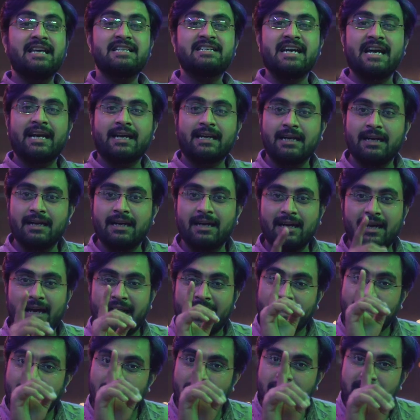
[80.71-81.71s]
এই যে একটা
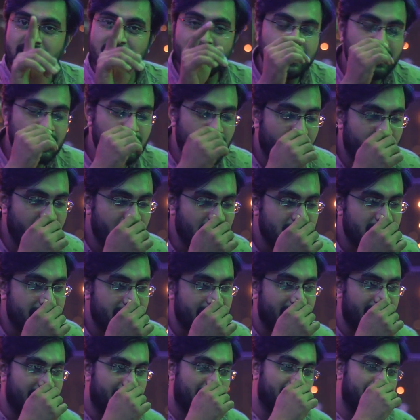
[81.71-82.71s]
একটা জিনিস হয় না
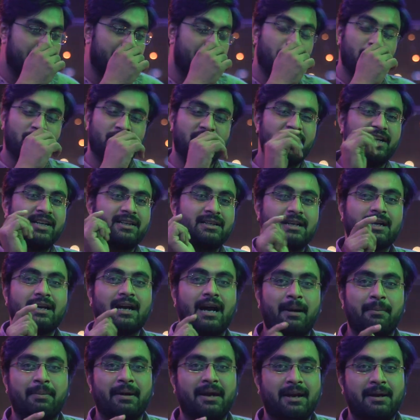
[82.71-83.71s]
যে প্রত্যেকটা
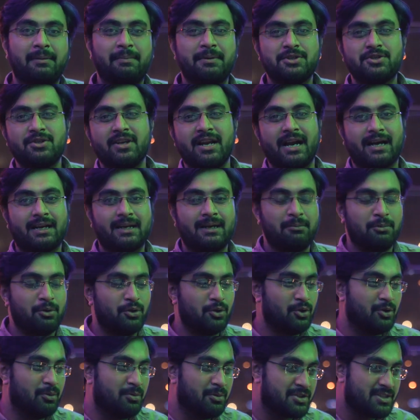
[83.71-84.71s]
খাবারের পেছনে একটা
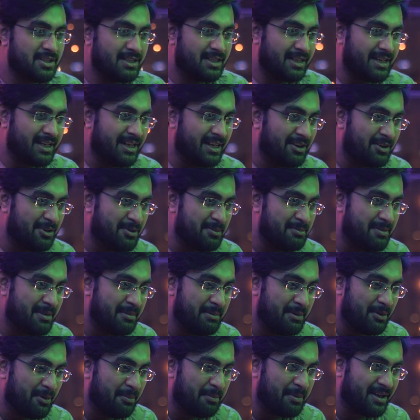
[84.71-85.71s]
বন্ধু বসে থাকে এরকম
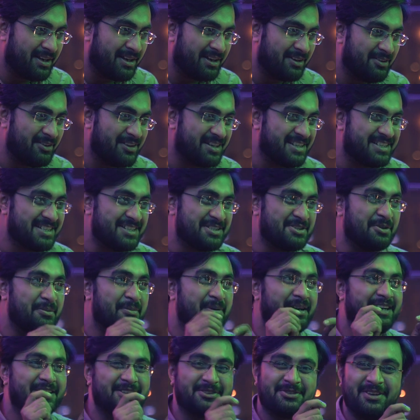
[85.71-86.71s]
ভাবে অপেক্ষা করে যে
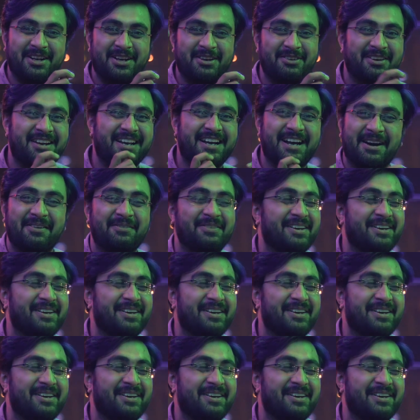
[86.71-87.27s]
ছবিটা তোলা হলে